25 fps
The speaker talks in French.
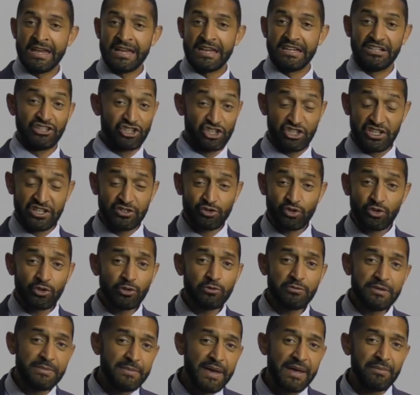Jésus
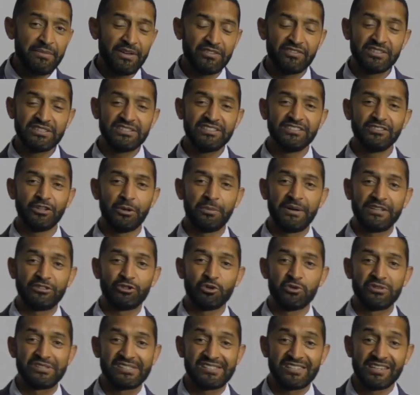lui-même avait dit dans
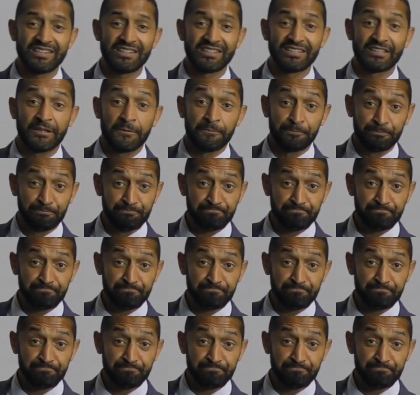Matthieu 5,